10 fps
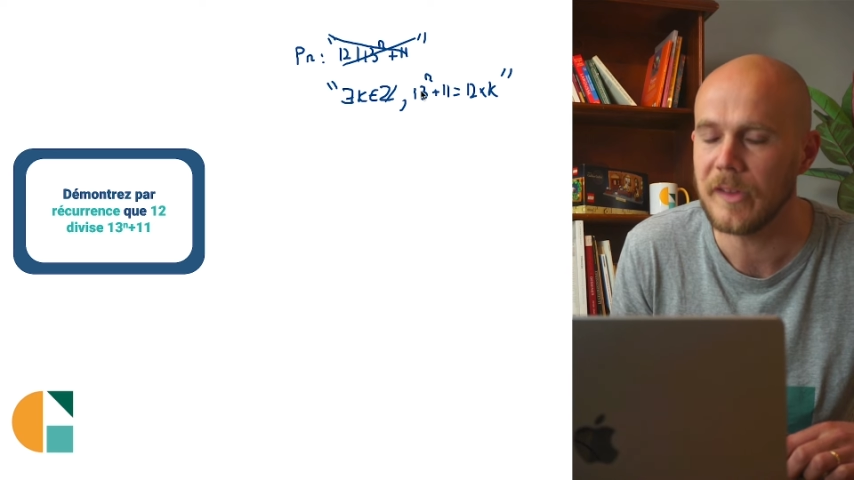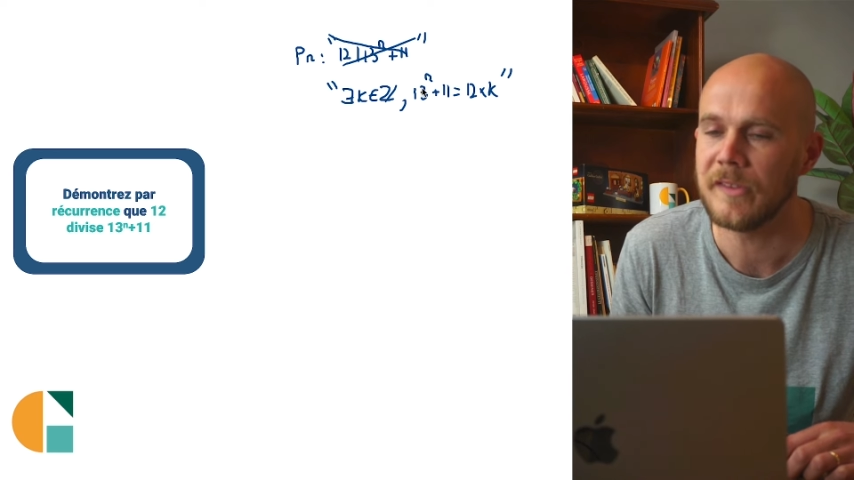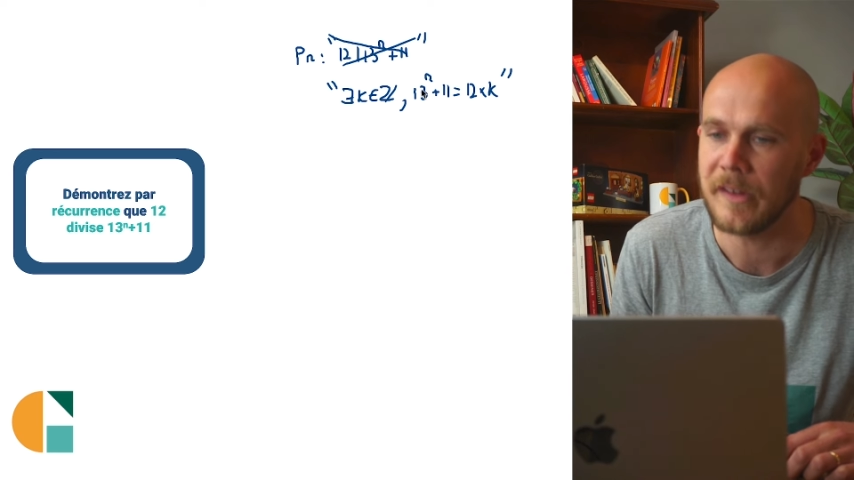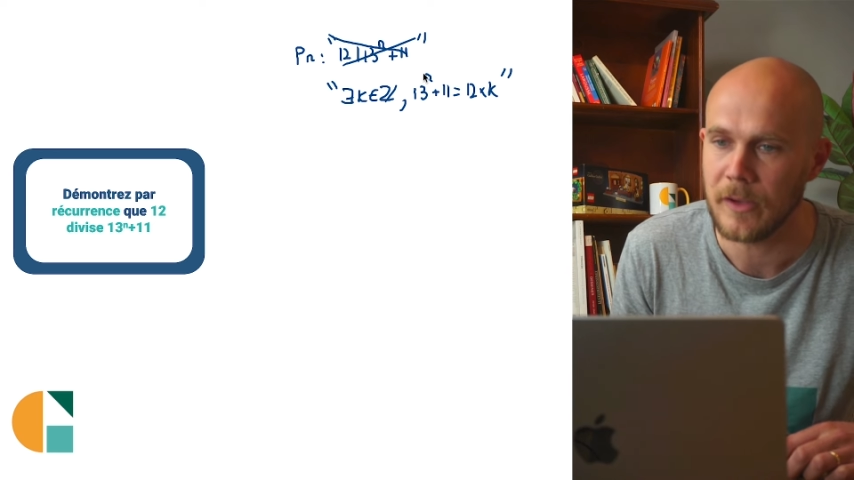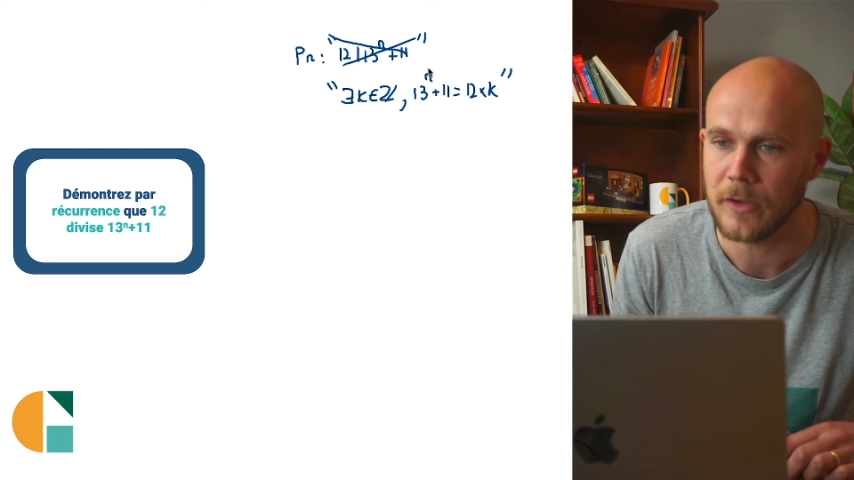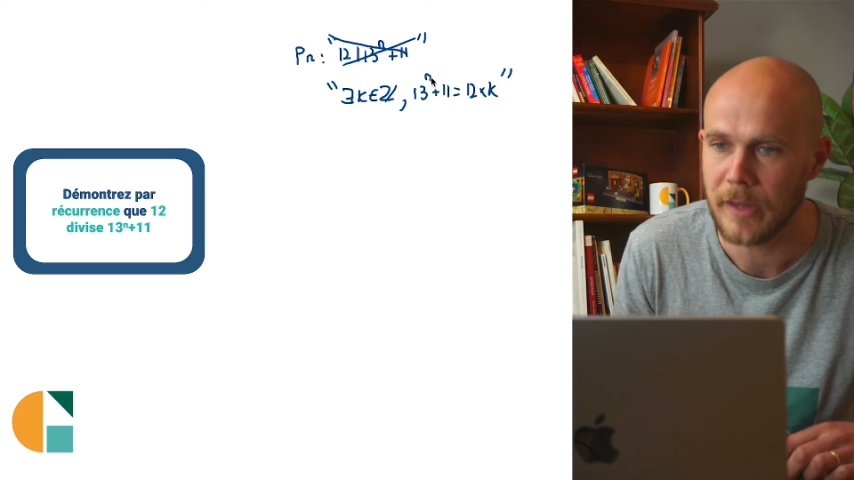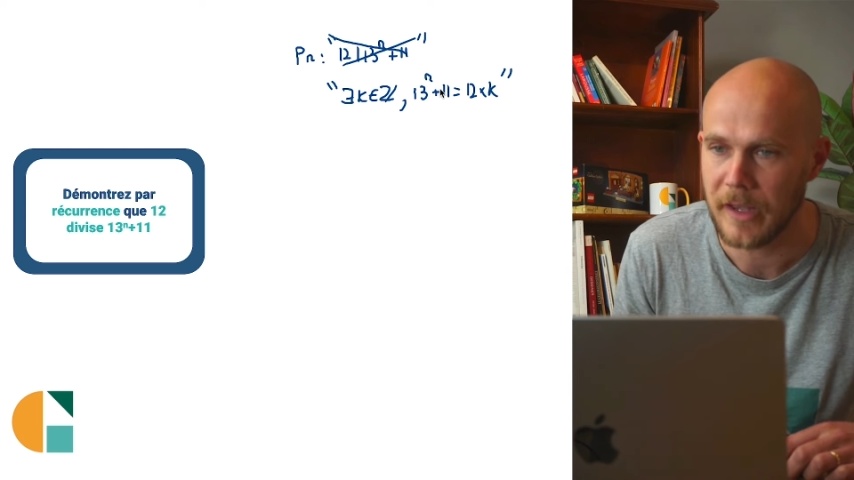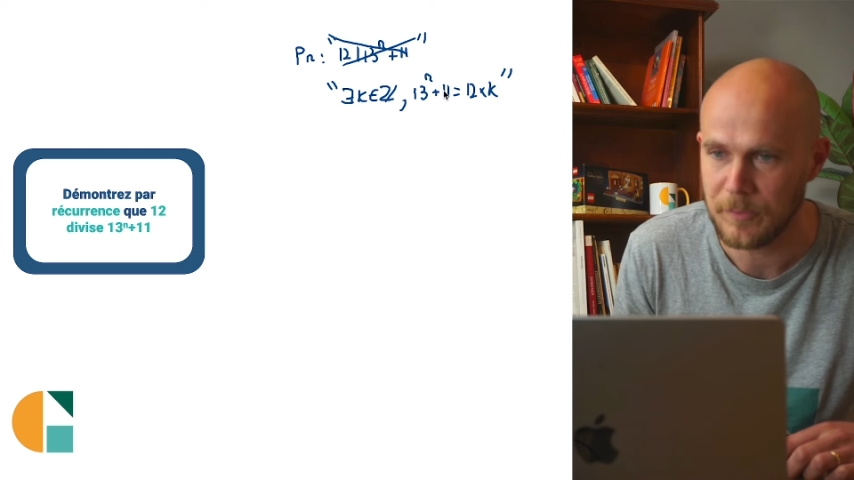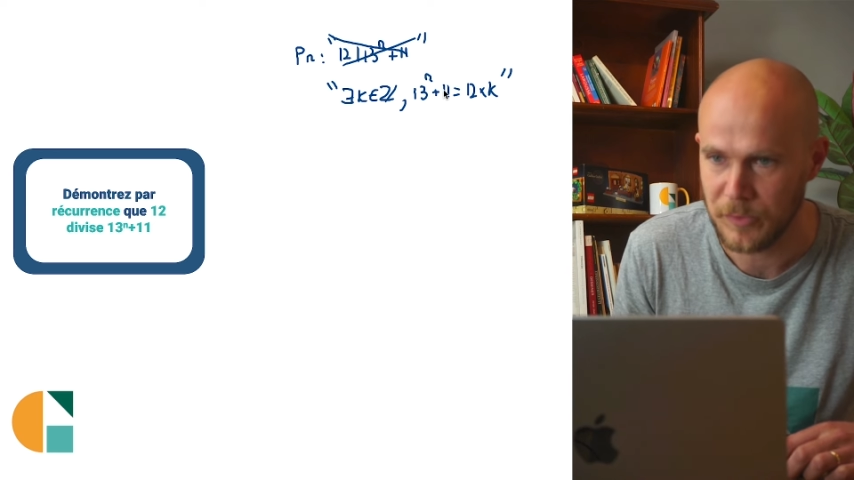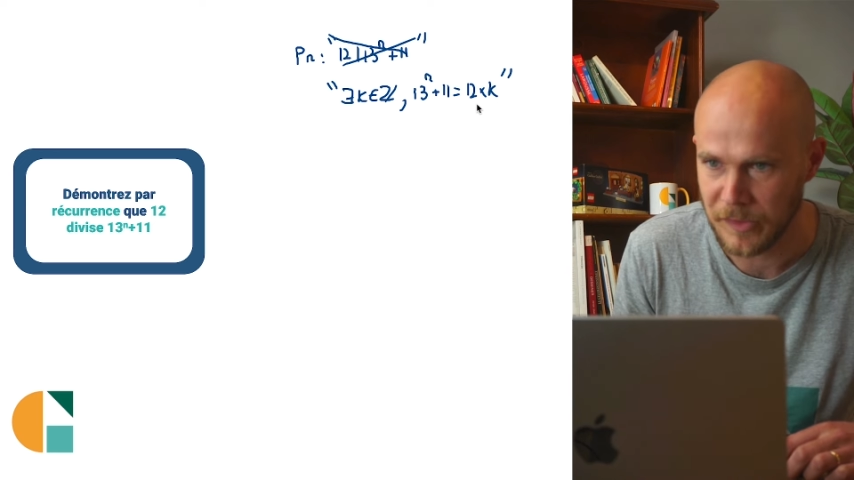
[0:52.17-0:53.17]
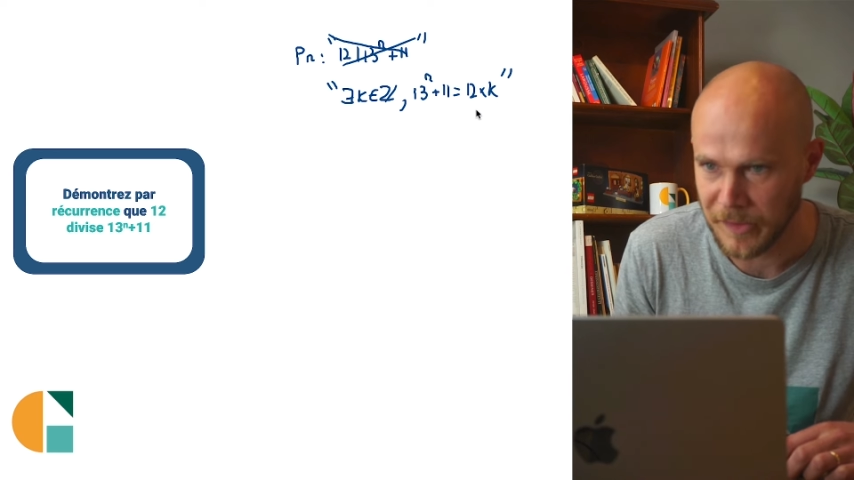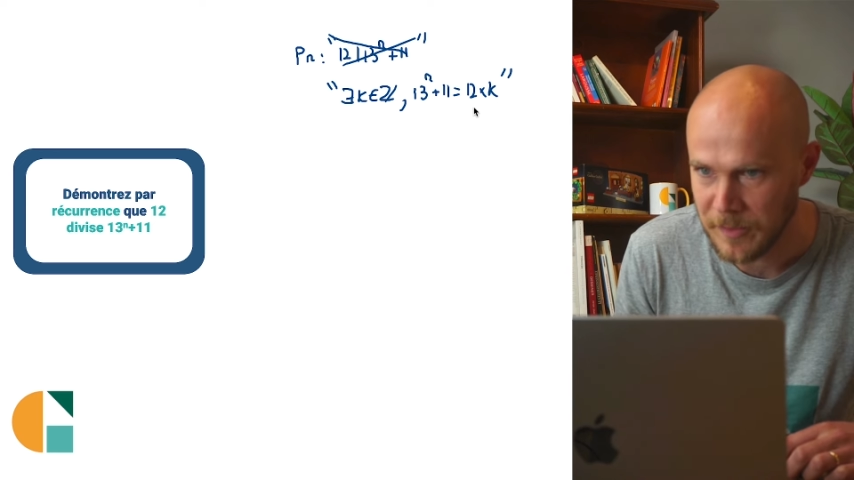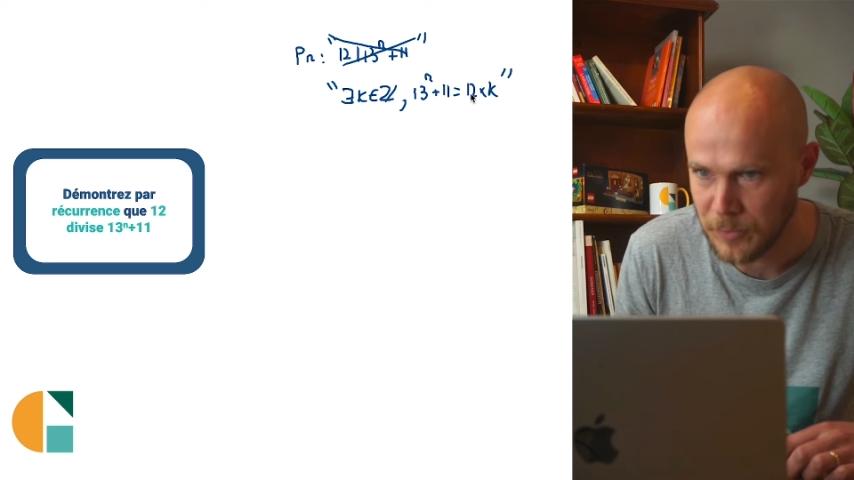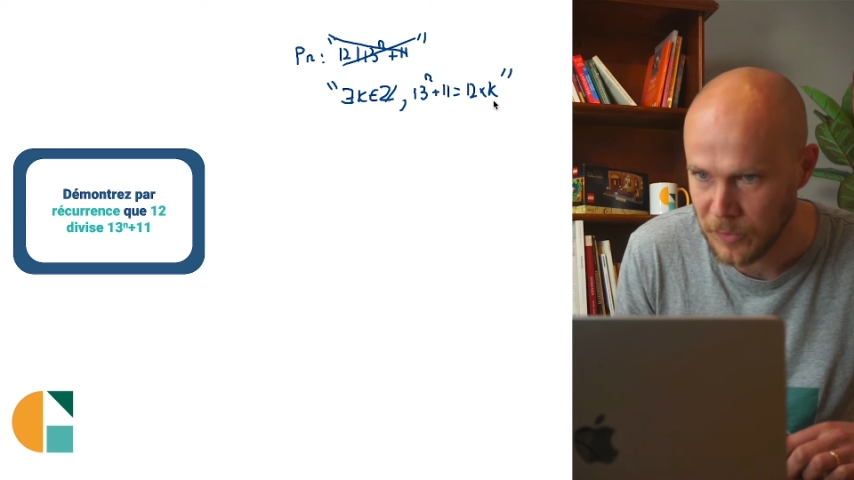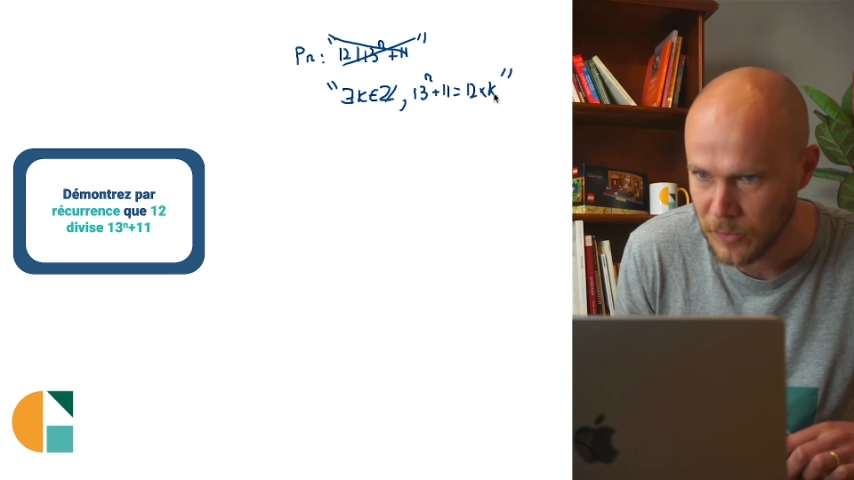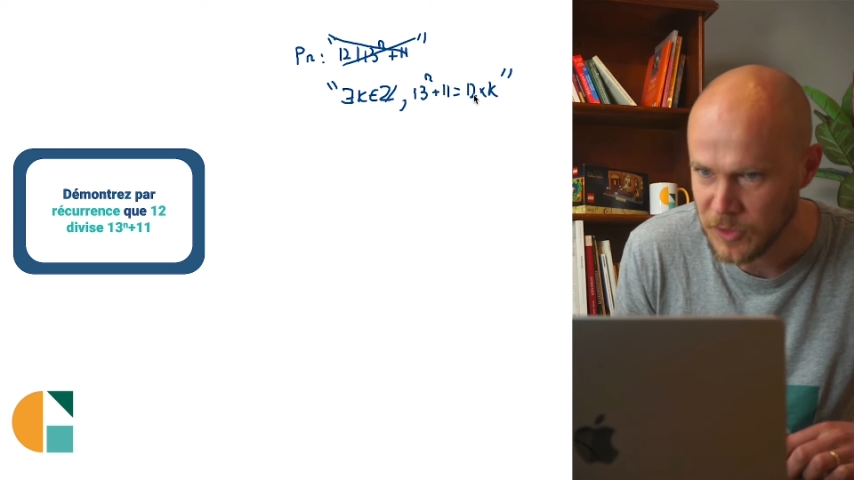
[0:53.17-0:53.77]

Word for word: c'est-à-dire que 13 puissance n plus 11,